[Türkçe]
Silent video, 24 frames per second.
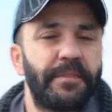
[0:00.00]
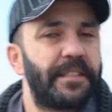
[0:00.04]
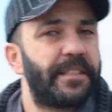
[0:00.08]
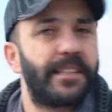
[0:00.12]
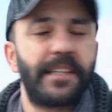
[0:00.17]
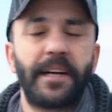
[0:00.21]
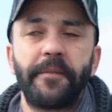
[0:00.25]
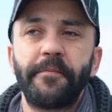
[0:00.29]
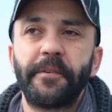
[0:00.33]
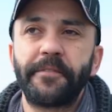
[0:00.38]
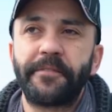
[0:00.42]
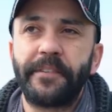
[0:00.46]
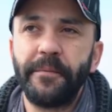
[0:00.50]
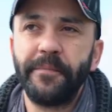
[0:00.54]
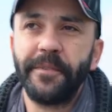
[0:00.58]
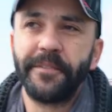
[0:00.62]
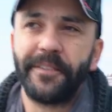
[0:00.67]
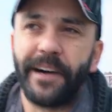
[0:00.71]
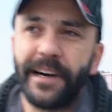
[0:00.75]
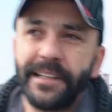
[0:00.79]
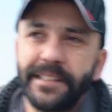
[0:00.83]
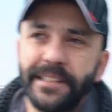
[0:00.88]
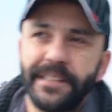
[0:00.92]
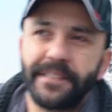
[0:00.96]
Bir sinema
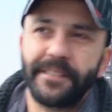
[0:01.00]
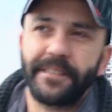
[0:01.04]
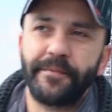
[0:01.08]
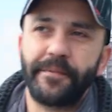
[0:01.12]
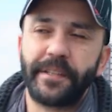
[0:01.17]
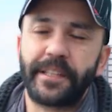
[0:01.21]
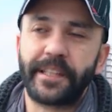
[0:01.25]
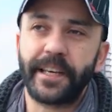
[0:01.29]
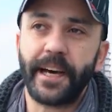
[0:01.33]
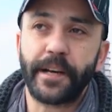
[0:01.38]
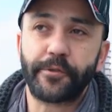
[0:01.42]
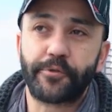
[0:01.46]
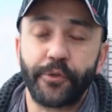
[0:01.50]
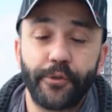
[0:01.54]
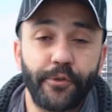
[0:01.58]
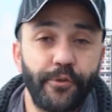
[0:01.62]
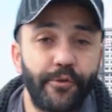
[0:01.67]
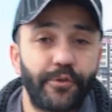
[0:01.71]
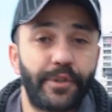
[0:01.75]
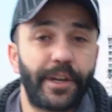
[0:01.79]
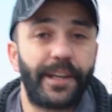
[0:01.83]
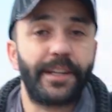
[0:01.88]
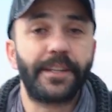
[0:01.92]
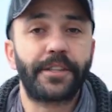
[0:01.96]
filmi var. Bir tiyatro
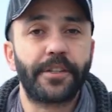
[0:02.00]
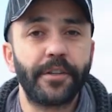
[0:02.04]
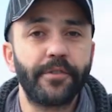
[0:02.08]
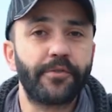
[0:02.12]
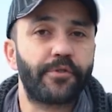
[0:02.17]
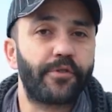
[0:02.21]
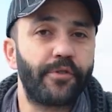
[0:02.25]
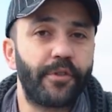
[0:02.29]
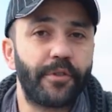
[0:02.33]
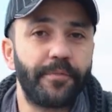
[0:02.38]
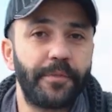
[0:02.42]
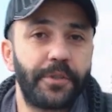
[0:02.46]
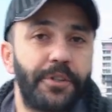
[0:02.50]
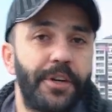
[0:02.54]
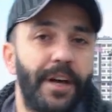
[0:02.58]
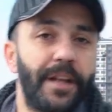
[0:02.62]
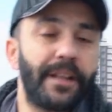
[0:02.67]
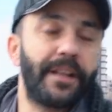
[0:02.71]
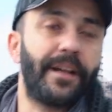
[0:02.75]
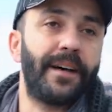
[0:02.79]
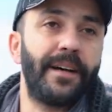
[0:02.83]
oyunu üzerine çalışıyorum Aa, inşallah.